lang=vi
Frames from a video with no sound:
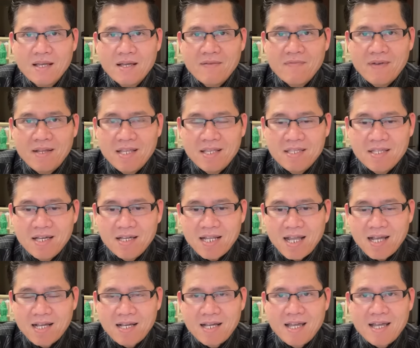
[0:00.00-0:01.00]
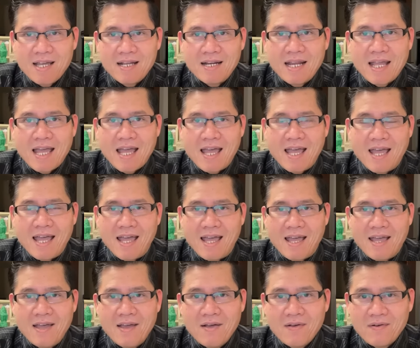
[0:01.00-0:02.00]
Và nên nhớ rằng á,
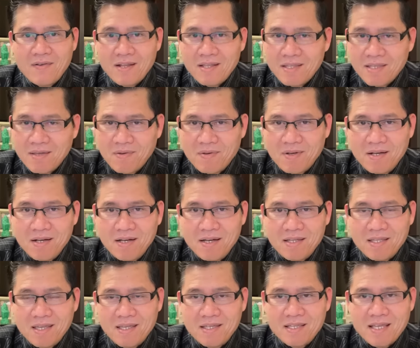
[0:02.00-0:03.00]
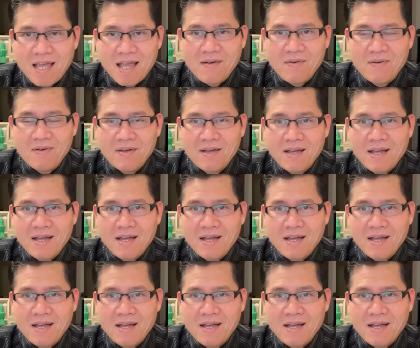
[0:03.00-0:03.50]
là có rất nhiều người thì sao?